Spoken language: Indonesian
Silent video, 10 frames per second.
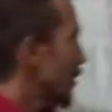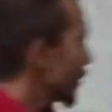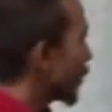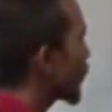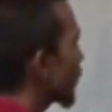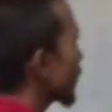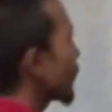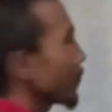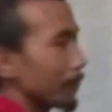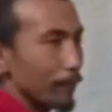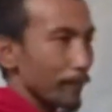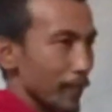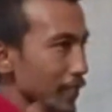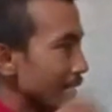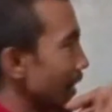iya bisa
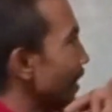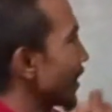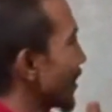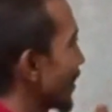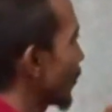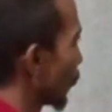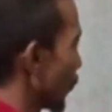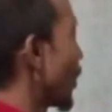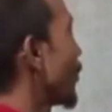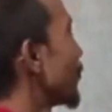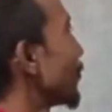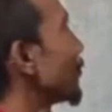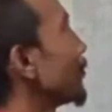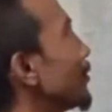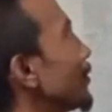seperti saya ya? udah bu